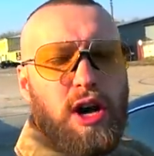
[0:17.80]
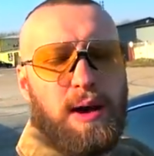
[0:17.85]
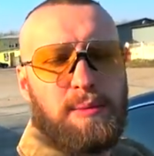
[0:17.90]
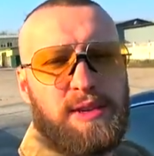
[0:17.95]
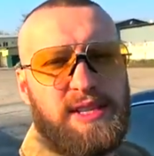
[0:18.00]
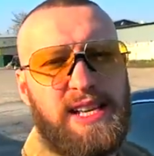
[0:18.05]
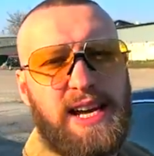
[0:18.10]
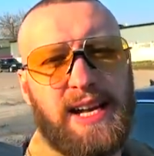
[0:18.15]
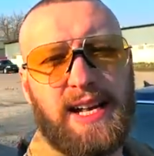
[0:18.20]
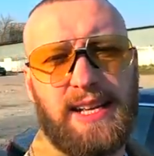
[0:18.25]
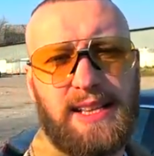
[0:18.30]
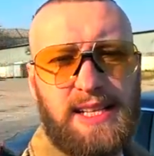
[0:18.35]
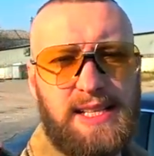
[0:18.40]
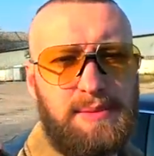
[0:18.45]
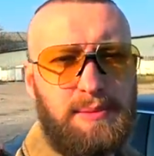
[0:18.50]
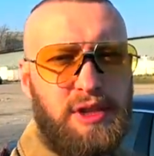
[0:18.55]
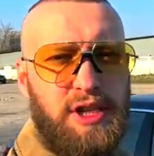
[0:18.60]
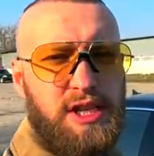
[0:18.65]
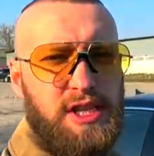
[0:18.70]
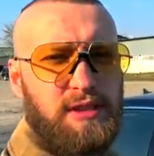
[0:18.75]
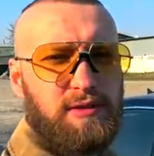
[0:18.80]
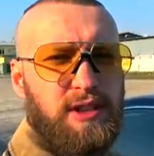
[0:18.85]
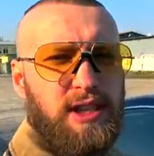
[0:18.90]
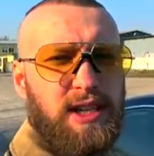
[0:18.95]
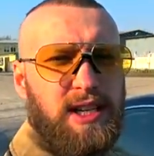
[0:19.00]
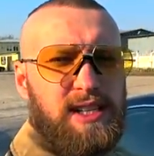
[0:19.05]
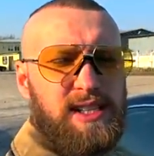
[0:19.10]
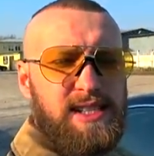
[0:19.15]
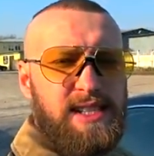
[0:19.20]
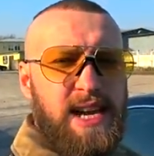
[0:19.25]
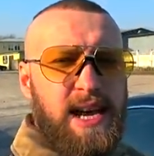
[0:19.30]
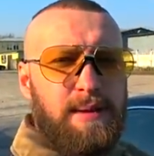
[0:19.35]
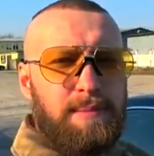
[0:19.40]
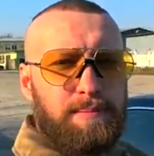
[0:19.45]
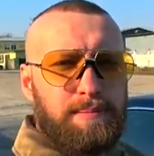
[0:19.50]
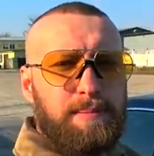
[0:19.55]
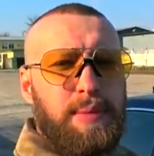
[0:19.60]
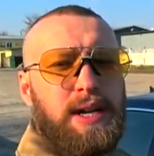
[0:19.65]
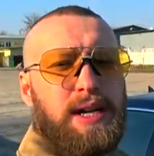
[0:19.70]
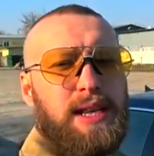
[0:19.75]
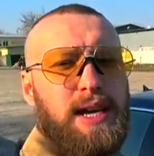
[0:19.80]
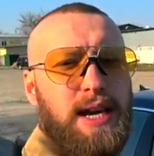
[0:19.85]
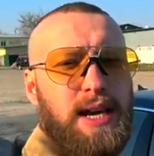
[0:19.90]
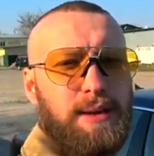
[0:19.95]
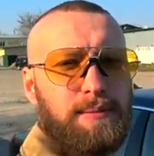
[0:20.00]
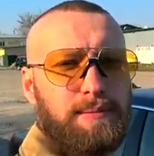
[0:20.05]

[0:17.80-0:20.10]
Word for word: обязательно досмотрите его до конца. Погнали!